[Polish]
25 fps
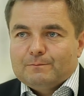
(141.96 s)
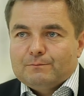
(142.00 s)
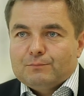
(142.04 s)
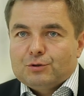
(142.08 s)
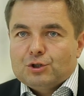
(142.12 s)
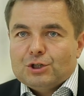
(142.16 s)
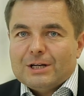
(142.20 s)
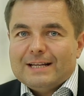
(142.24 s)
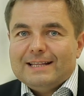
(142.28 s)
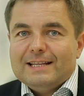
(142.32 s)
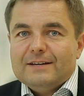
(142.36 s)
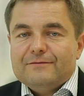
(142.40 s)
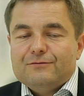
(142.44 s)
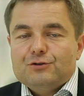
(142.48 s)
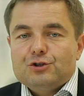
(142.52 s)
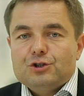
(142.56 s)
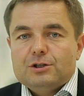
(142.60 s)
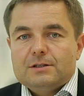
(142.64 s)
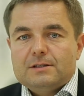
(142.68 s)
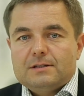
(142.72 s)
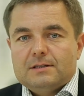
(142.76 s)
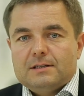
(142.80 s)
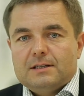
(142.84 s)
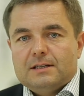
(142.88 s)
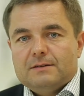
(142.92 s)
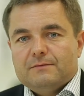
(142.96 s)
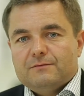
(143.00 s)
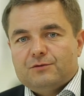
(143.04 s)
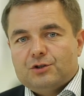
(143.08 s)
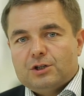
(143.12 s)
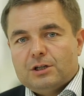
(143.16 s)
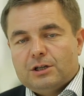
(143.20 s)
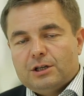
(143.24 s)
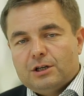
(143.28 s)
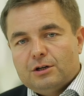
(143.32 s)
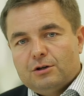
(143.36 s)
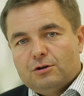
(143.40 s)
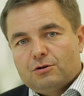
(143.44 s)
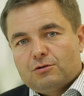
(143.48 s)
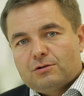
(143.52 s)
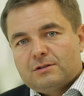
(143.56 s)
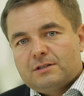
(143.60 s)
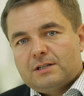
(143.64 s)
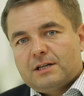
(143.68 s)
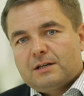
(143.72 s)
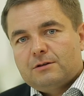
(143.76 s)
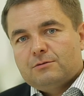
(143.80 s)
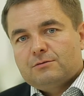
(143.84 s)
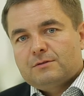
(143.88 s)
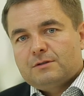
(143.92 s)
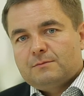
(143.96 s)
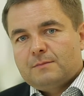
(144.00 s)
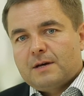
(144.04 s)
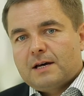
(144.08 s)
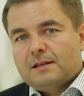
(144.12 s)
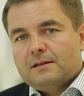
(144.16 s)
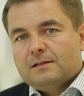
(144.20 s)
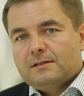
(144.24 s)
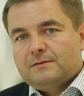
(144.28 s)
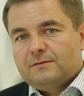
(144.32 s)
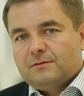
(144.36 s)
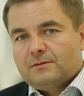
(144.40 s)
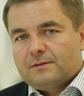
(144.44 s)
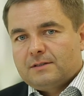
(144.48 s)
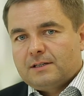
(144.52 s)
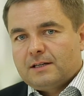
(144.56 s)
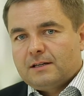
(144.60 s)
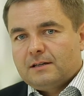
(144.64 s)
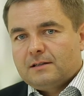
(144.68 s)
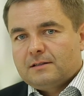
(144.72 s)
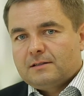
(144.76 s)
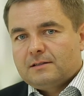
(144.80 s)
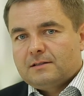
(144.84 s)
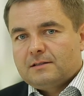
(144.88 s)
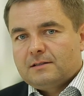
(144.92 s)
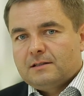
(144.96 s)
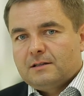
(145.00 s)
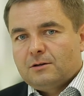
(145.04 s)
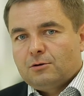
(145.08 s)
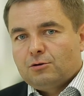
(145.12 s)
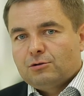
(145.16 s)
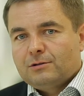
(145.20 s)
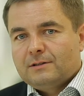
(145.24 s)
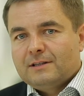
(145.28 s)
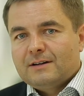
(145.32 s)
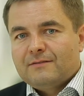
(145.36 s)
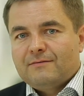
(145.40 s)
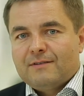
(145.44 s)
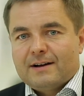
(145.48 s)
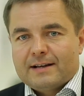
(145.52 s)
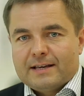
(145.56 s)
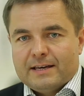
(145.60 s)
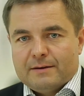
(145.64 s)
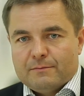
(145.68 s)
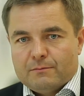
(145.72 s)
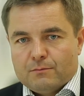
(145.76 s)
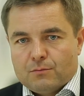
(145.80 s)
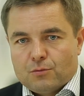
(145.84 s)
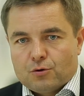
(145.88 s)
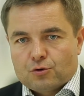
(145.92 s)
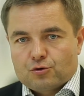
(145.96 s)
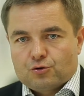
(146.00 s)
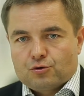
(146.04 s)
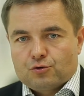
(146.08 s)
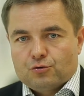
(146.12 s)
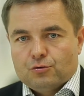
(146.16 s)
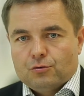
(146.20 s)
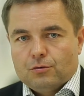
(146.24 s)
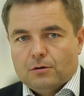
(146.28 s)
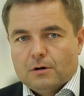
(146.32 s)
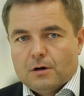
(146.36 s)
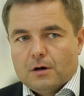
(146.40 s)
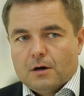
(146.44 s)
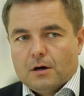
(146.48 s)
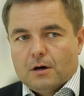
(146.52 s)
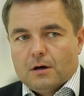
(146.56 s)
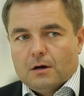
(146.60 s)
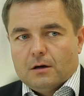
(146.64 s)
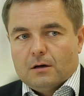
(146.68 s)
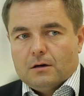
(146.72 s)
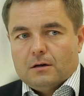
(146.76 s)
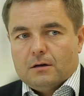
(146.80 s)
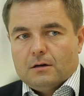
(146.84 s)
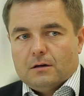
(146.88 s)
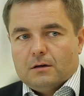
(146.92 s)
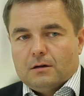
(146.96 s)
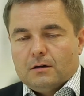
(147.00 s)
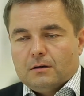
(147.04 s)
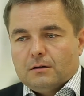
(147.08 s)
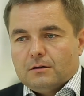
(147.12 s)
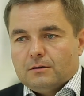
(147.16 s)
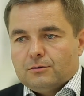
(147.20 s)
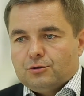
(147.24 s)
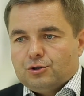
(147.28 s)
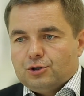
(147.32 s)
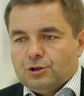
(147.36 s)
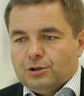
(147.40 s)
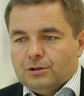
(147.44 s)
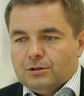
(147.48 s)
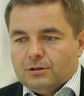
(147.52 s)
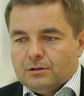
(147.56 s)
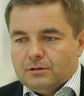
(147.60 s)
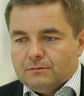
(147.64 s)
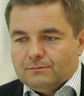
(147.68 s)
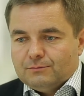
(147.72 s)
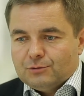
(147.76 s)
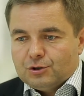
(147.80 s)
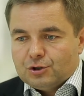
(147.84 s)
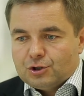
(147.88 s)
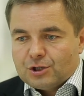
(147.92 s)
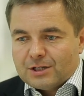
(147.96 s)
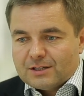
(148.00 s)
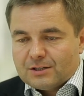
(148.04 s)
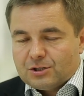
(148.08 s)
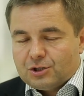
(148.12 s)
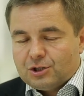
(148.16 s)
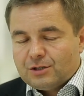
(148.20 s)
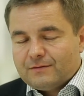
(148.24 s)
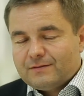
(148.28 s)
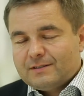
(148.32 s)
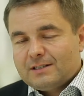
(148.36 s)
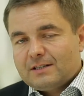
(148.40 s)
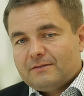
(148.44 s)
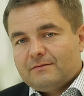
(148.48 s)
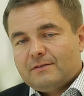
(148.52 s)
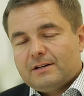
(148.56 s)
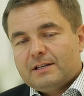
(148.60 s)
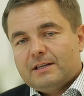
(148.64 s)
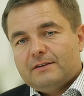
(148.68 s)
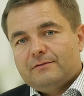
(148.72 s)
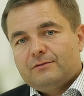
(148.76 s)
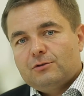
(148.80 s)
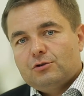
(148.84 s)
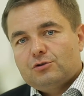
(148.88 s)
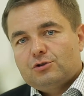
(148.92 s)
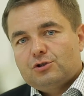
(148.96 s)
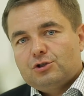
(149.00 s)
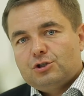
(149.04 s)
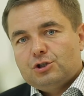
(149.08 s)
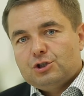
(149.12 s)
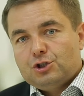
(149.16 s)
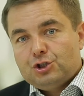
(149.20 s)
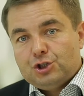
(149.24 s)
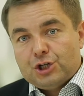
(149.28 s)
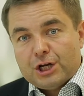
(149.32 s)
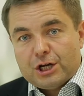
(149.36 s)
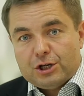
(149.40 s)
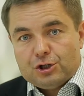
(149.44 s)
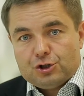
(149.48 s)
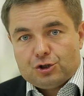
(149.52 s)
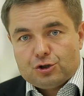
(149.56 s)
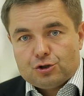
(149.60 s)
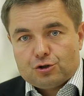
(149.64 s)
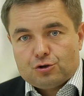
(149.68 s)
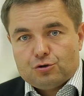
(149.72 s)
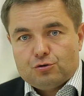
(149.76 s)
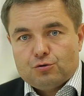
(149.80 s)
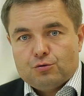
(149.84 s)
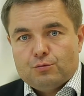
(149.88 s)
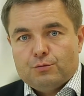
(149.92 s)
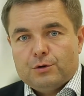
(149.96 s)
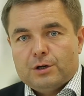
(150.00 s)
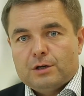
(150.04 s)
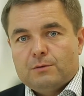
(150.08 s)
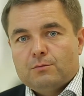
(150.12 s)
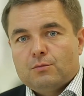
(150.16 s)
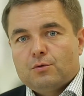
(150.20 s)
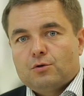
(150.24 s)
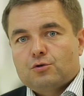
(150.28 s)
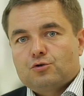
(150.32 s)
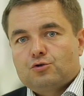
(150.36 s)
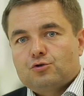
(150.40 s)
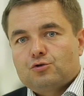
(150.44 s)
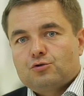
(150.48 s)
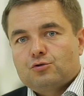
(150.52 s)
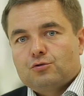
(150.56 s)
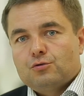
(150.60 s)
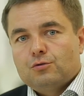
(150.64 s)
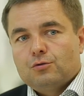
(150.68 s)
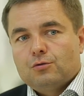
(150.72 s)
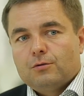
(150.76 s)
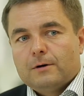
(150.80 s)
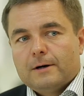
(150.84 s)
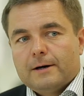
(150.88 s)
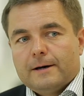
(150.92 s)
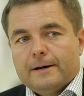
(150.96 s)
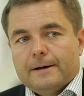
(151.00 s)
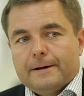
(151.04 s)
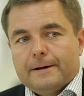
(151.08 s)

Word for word: Przede wszystkim wszelkiego rodzaju zmiany związane z oddawaniem moczu, E, czyli częstsze wstawanie w nocy, cieńszy strumień moczu,